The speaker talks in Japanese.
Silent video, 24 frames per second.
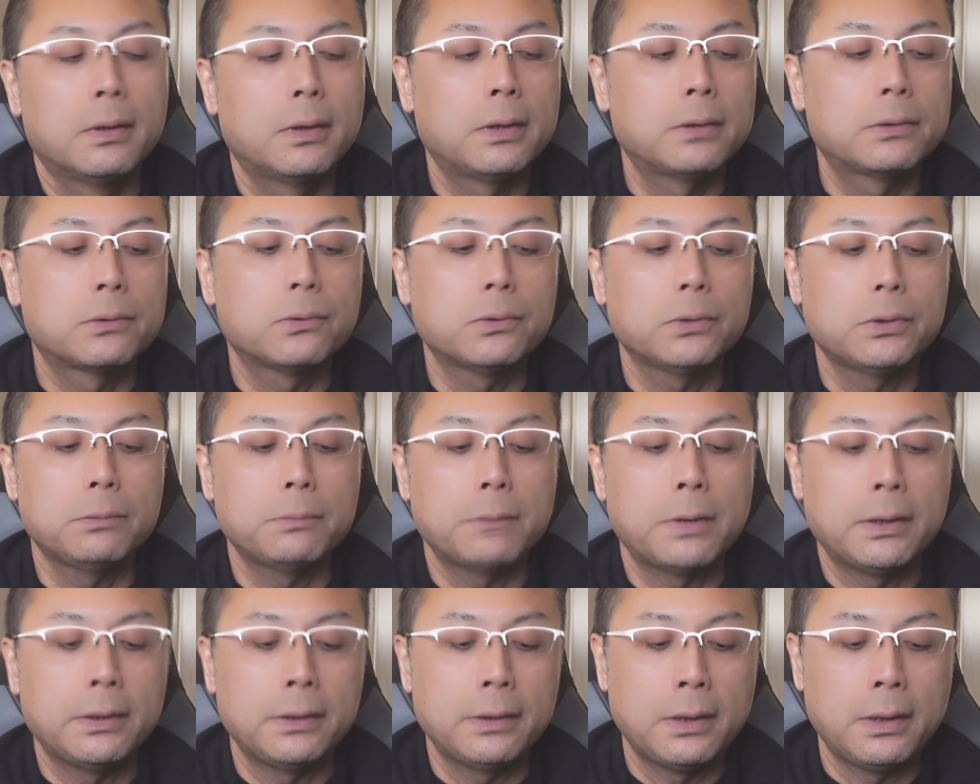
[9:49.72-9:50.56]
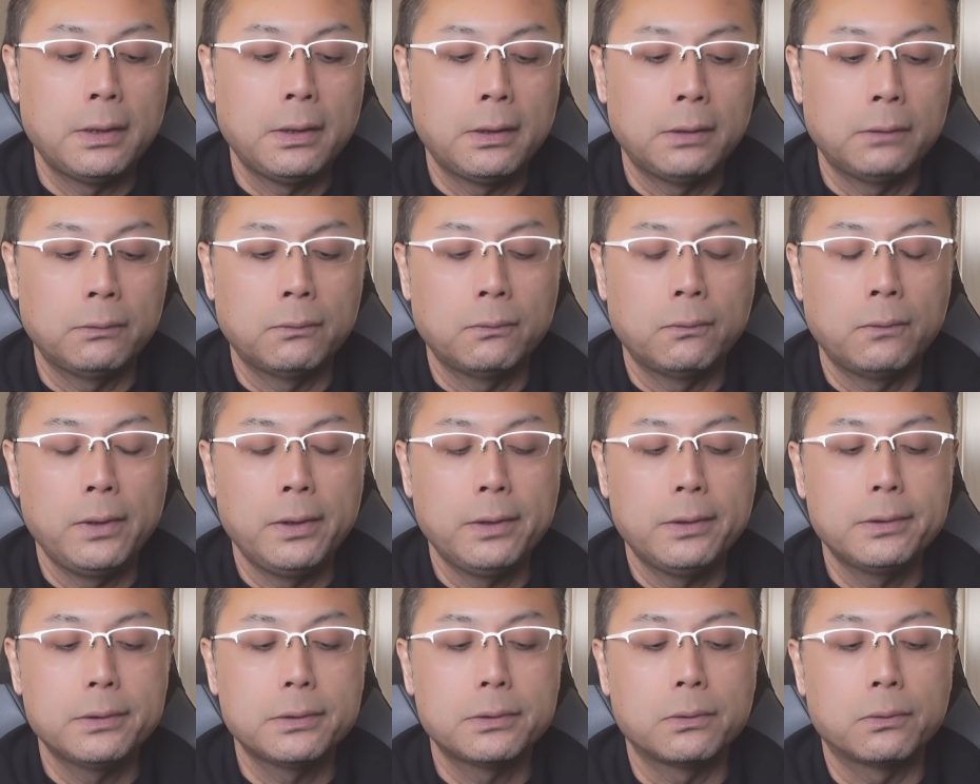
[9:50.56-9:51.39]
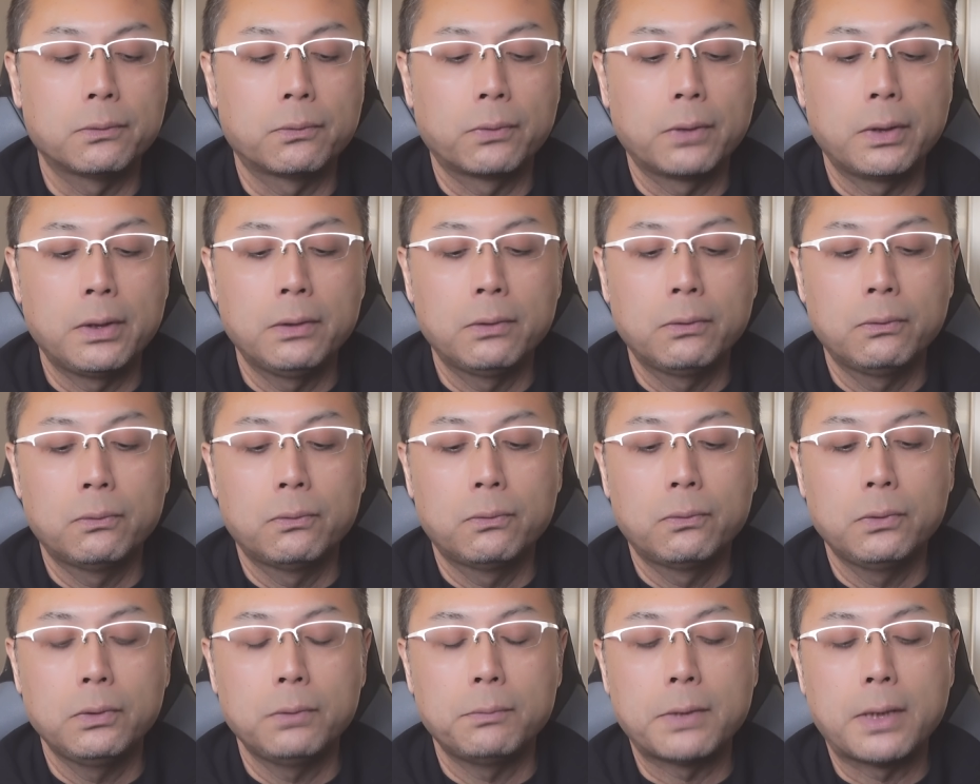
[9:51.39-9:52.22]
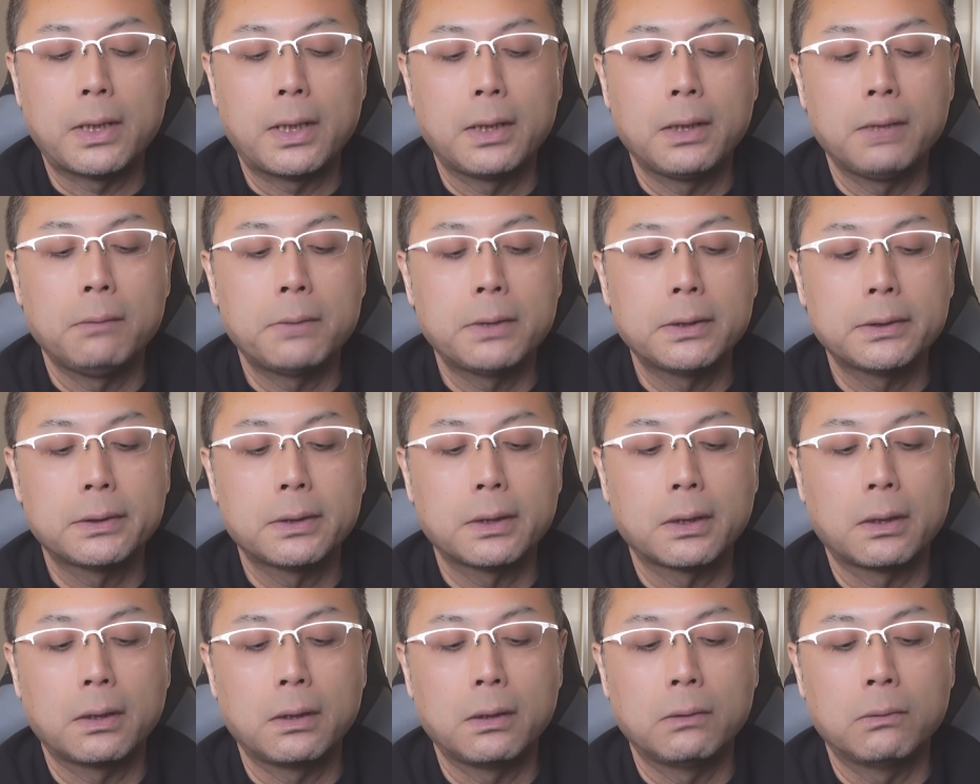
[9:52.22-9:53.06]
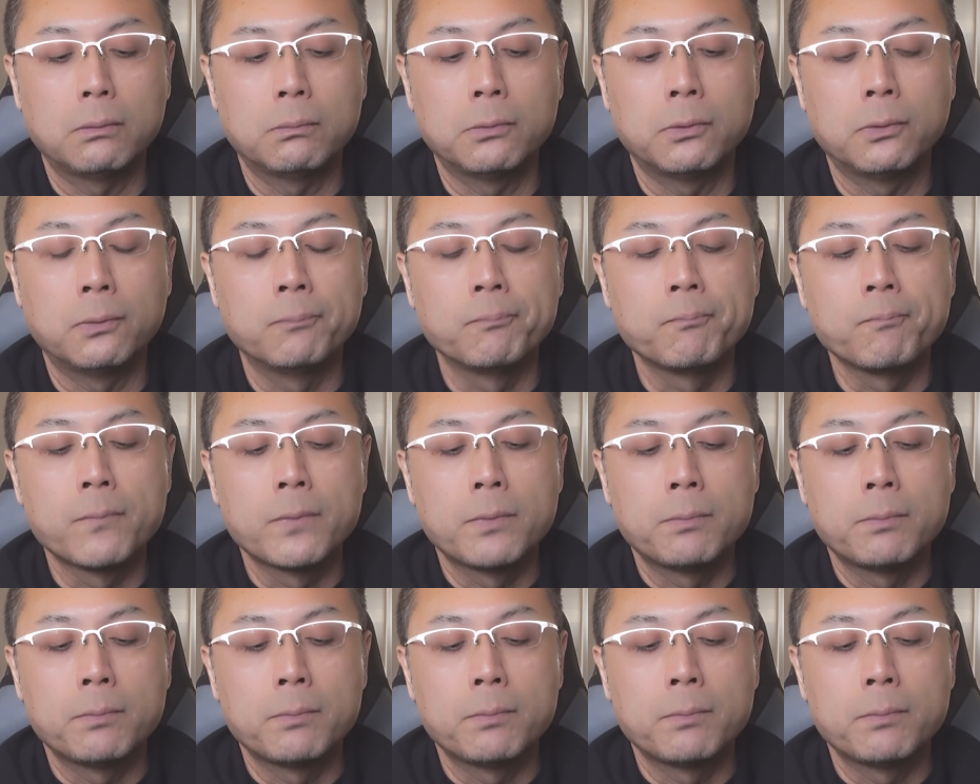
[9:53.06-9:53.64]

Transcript: で少し前にねあの X のトレンドの方にも入りましたけれども、